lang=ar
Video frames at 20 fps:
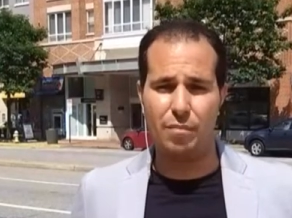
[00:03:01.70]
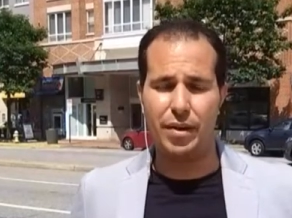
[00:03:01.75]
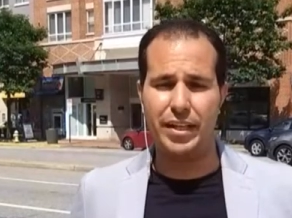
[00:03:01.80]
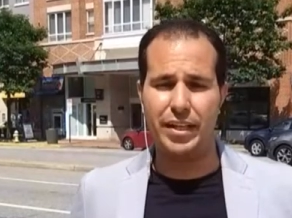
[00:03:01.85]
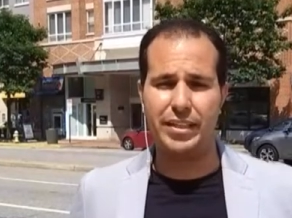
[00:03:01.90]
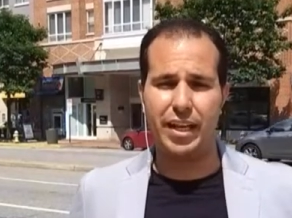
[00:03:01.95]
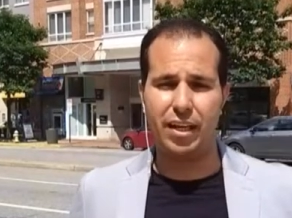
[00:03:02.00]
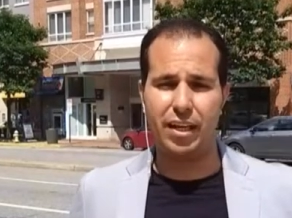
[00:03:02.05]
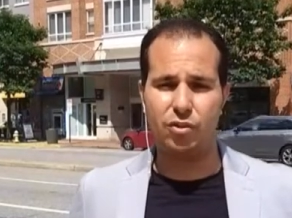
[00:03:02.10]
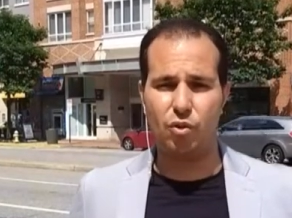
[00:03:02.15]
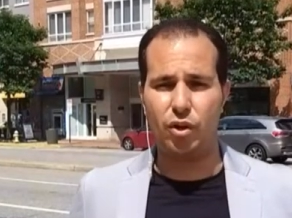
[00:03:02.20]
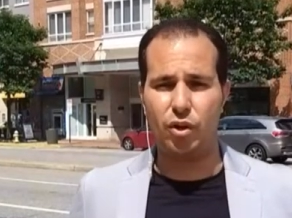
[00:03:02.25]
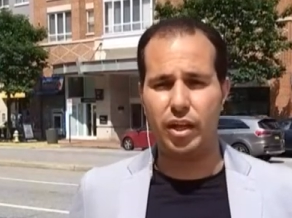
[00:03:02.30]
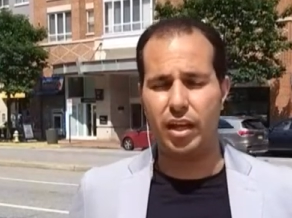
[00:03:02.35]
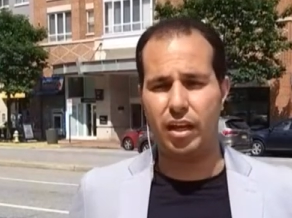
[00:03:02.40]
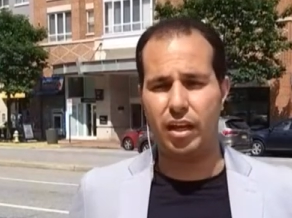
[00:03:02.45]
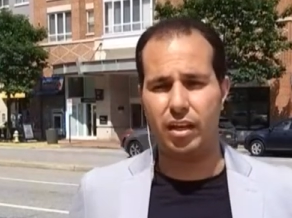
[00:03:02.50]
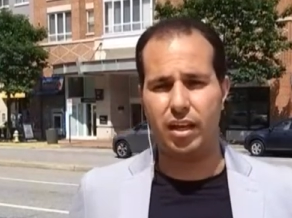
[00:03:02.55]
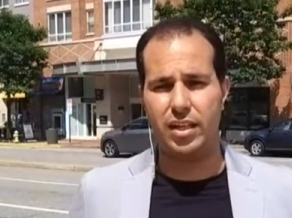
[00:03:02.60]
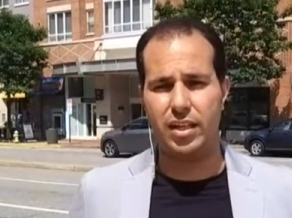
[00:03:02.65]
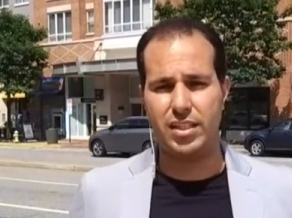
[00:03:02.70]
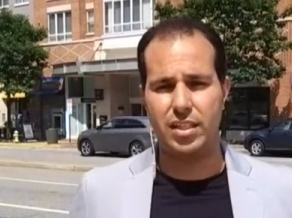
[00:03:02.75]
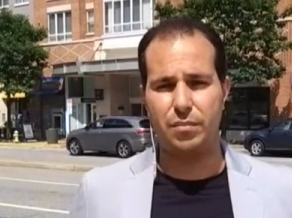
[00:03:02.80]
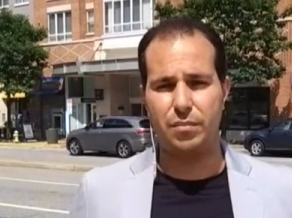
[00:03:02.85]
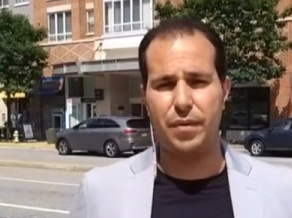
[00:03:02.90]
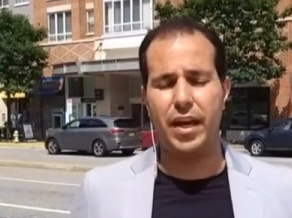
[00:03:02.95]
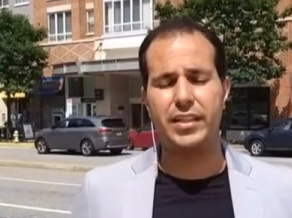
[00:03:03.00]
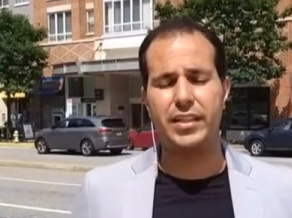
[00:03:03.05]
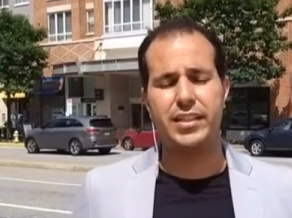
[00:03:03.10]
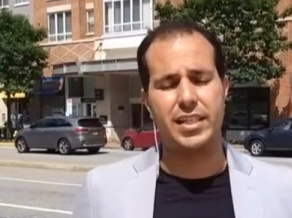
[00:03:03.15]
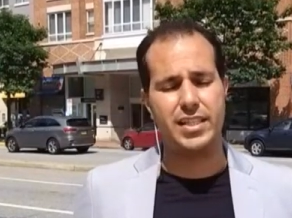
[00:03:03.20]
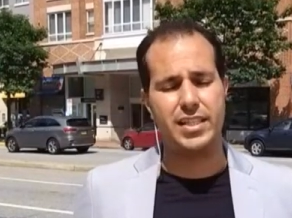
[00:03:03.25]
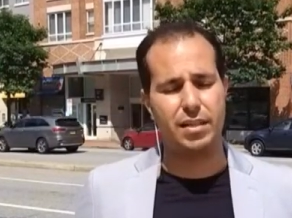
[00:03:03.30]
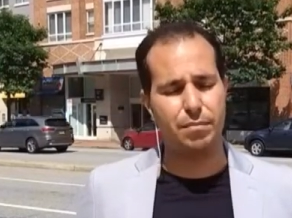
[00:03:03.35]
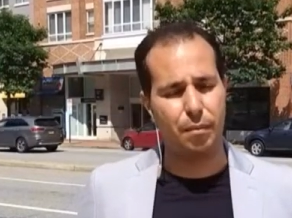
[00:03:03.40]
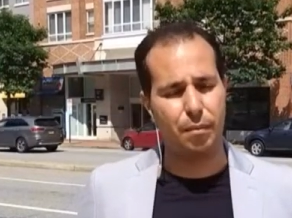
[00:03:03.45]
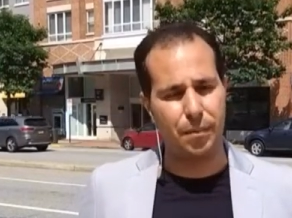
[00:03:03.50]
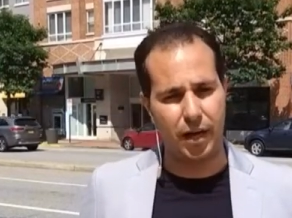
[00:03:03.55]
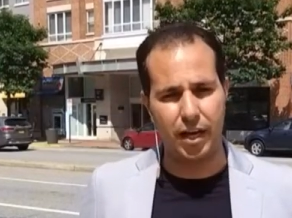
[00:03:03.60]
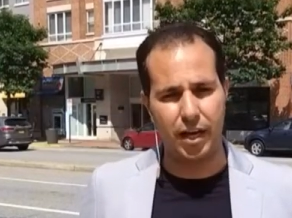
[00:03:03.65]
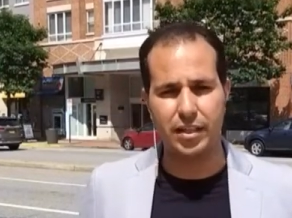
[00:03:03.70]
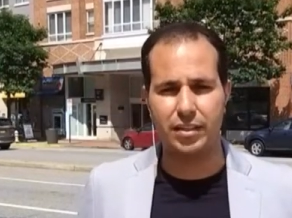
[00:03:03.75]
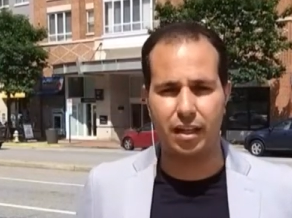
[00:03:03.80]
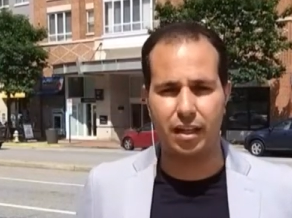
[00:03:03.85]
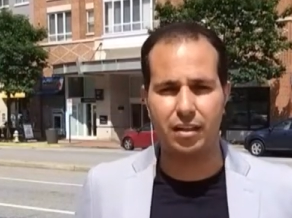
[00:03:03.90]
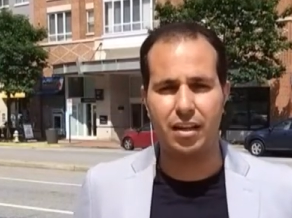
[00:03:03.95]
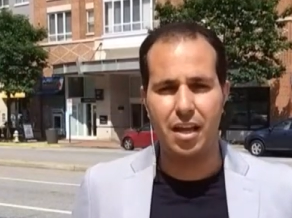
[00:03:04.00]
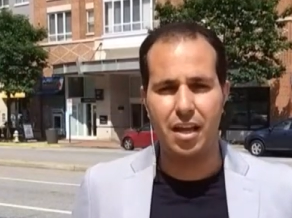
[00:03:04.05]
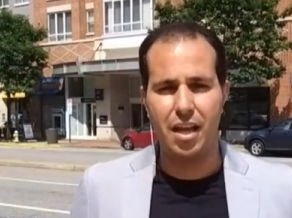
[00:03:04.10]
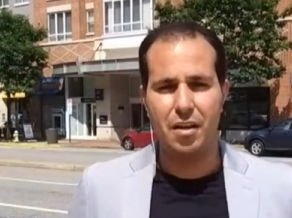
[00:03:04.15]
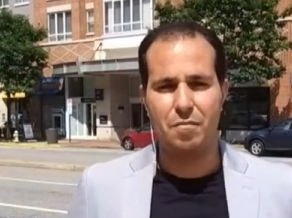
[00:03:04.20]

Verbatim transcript: البريد الالكتروني الخاص بها تسبب ايضا